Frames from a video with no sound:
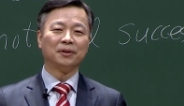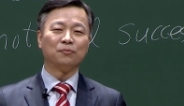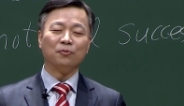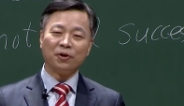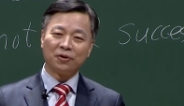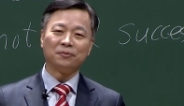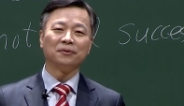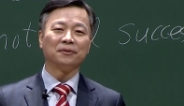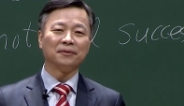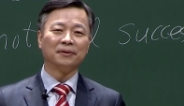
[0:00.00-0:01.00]
부모
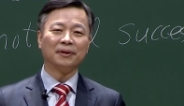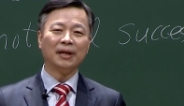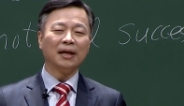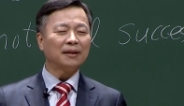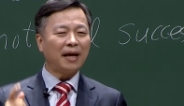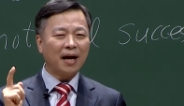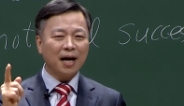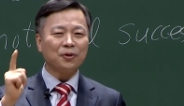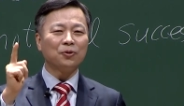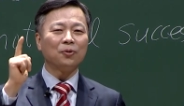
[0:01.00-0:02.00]
여러분,
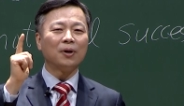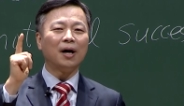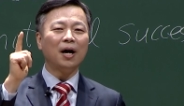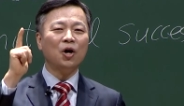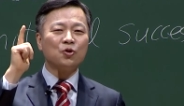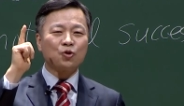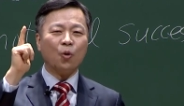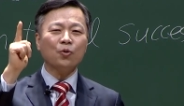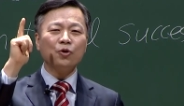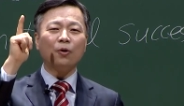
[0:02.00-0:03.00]
대학교가
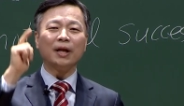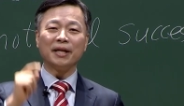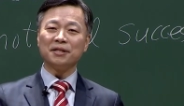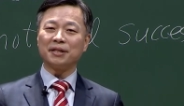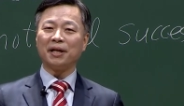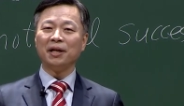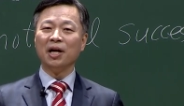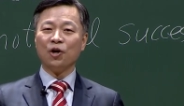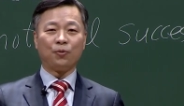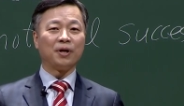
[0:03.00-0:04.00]
종교화된 시대를
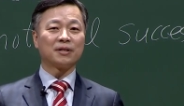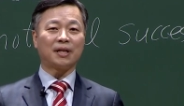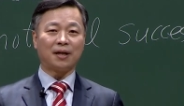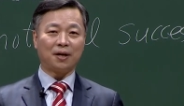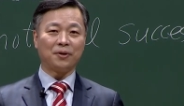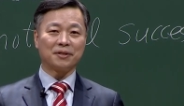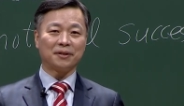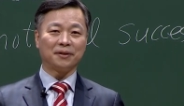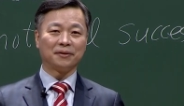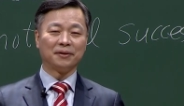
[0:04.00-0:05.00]
우리는 살아가고
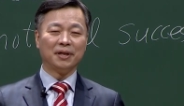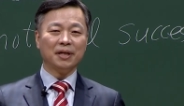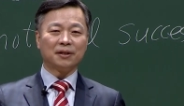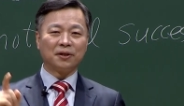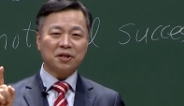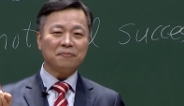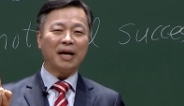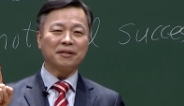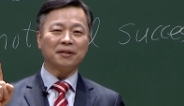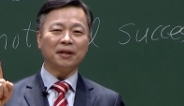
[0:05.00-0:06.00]
있어요. 그것이
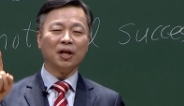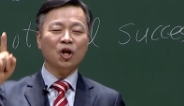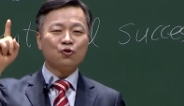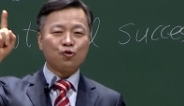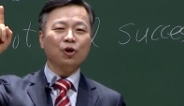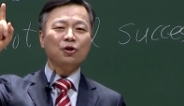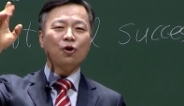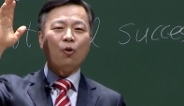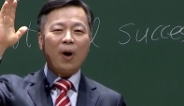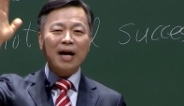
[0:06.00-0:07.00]
마치 주인이
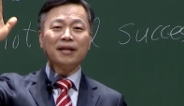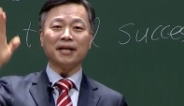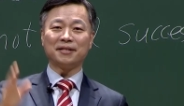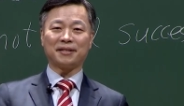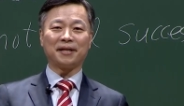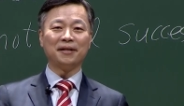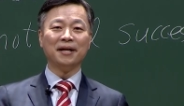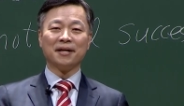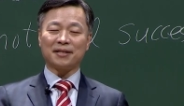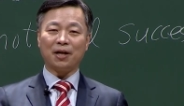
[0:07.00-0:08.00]
왕이 된 시대를
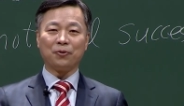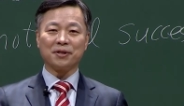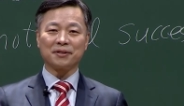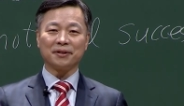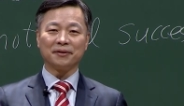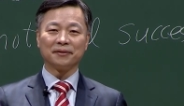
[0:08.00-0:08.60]
살고 있어요.